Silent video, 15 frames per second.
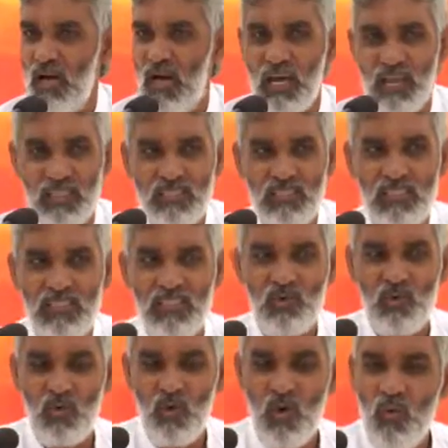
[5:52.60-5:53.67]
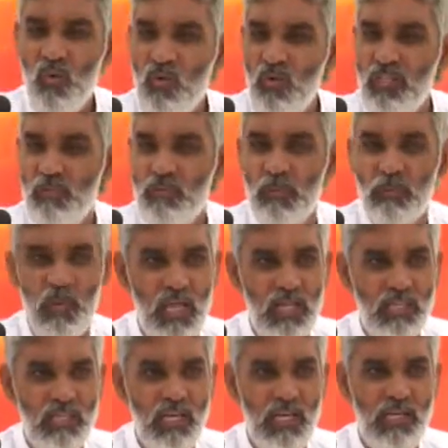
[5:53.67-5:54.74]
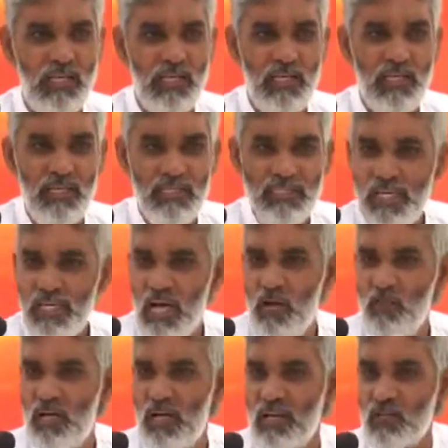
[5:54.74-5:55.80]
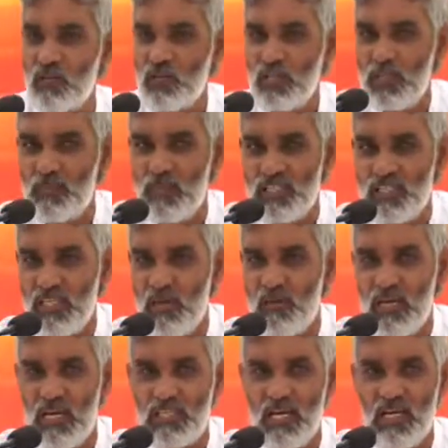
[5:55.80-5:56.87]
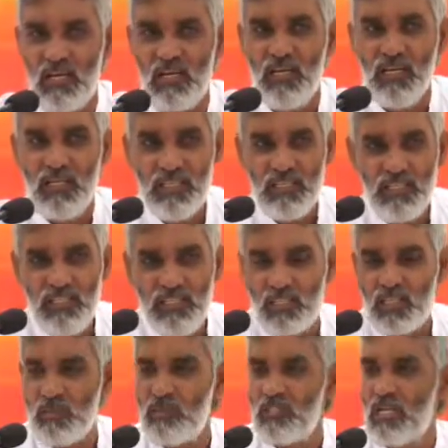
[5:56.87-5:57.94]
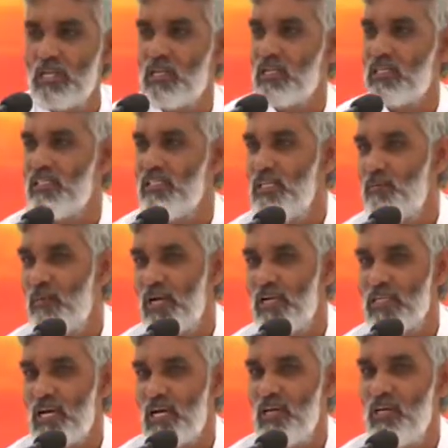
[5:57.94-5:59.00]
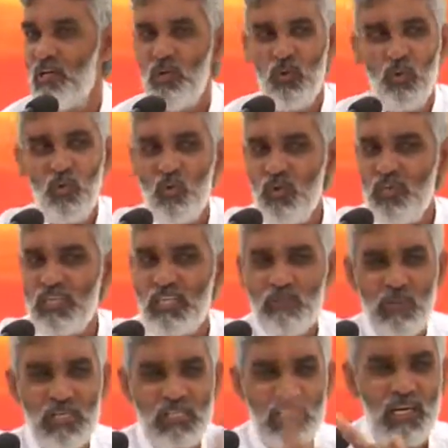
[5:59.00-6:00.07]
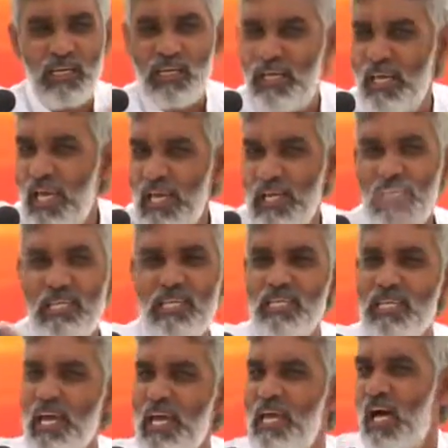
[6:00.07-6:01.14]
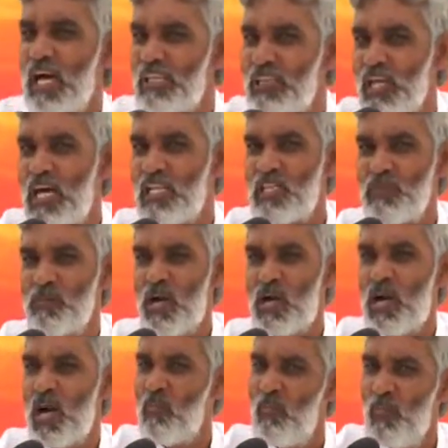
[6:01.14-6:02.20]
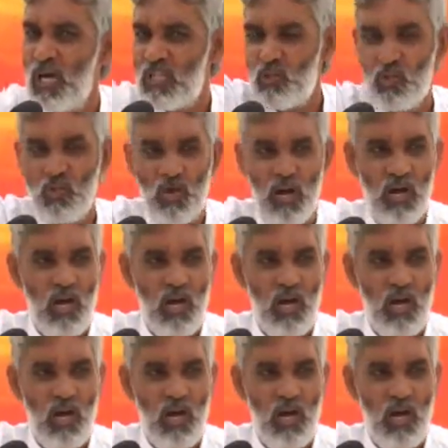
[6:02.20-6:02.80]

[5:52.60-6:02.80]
हर चीज को उंगली पे फड़ाता है कि ये काम करे तो इतने पैसे का फायदा इस तरफ जाएगा तो ये फायदा उनके बस का खेल ही नहीं है अध्यात्म का काम बादलों का